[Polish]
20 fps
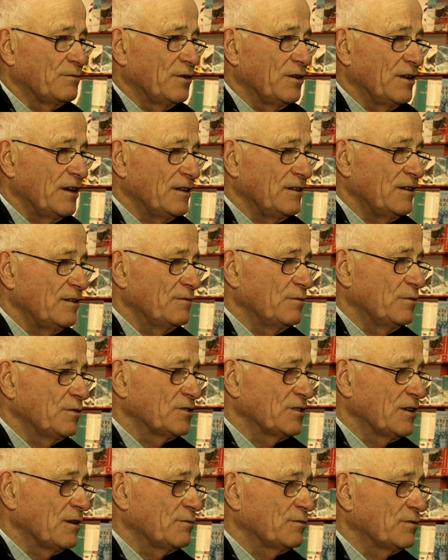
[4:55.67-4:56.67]
bo na tym
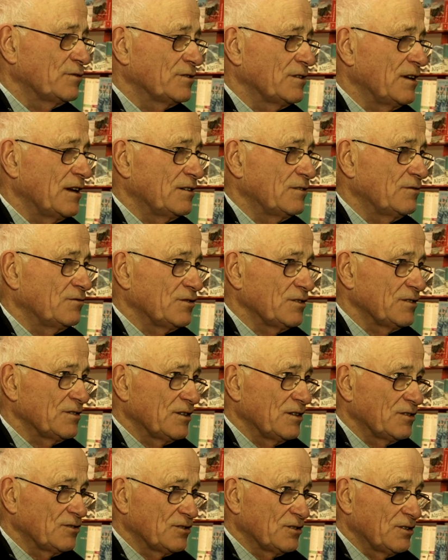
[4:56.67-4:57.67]
można było znaleźć
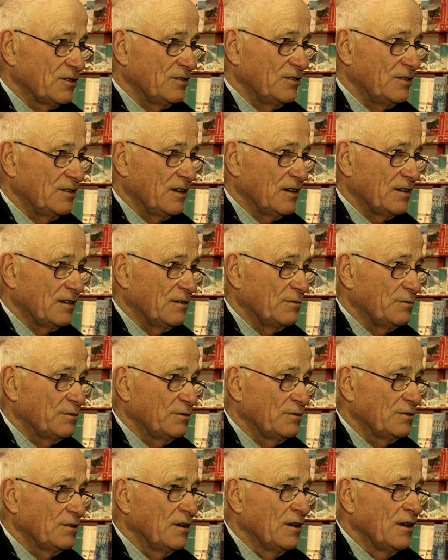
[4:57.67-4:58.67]
wszystkie szczyty, jakie
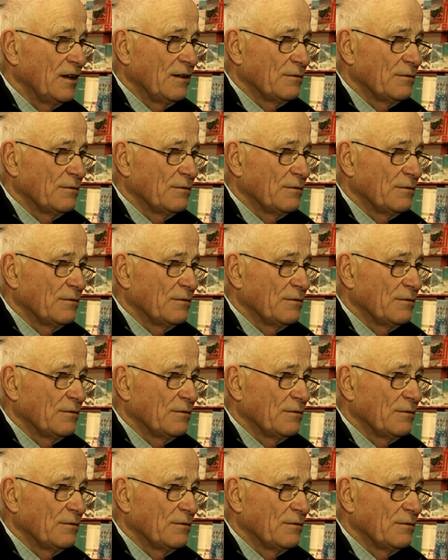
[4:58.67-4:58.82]
były,